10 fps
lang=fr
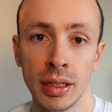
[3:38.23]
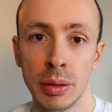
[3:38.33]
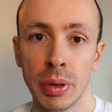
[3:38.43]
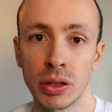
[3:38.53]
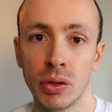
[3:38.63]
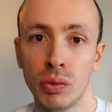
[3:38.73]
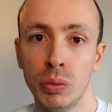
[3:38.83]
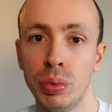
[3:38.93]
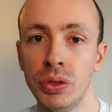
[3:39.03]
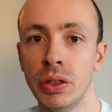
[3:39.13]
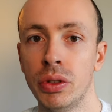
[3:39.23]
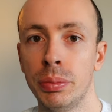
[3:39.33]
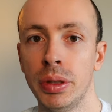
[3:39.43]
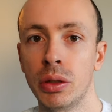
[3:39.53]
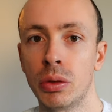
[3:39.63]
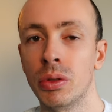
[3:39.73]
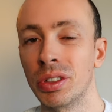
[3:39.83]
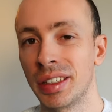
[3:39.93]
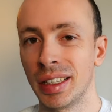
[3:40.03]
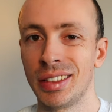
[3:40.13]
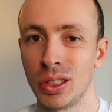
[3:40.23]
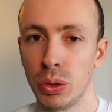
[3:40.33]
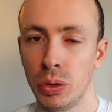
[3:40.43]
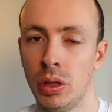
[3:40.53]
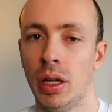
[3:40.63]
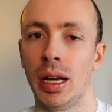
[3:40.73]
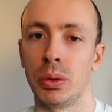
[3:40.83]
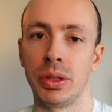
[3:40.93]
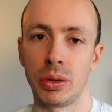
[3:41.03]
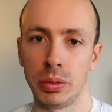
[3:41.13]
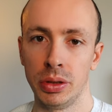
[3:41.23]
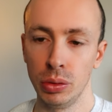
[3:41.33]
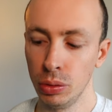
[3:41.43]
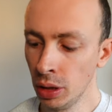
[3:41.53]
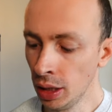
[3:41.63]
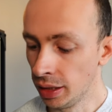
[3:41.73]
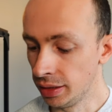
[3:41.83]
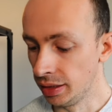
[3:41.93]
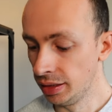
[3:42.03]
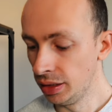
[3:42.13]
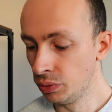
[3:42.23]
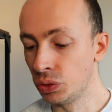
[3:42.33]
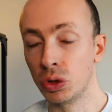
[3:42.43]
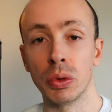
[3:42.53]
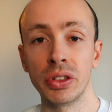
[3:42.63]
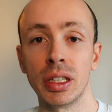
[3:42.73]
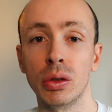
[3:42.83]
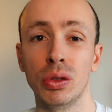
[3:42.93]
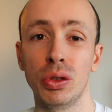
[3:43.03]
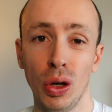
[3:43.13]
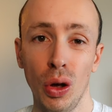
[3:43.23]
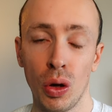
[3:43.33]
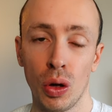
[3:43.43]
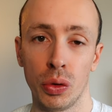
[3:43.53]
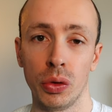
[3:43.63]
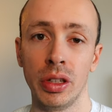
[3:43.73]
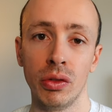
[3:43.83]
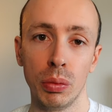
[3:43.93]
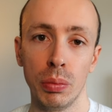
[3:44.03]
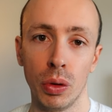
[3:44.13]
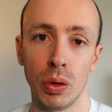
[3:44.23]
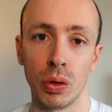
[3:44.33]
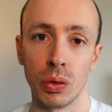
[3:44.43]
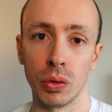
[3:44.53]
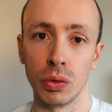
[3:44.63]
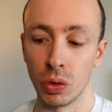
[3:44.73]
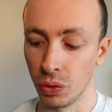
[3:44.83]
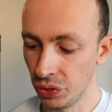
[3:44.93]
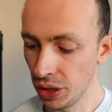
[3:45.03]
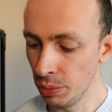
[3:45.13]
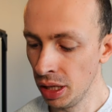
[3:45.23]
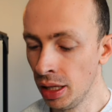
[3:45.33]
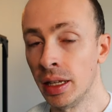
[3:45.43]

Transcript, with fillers: Si par exemple vous poussez votre pellicule de 400 à 800 ISO, c'est si vous augmentez le temps de développement de votre film.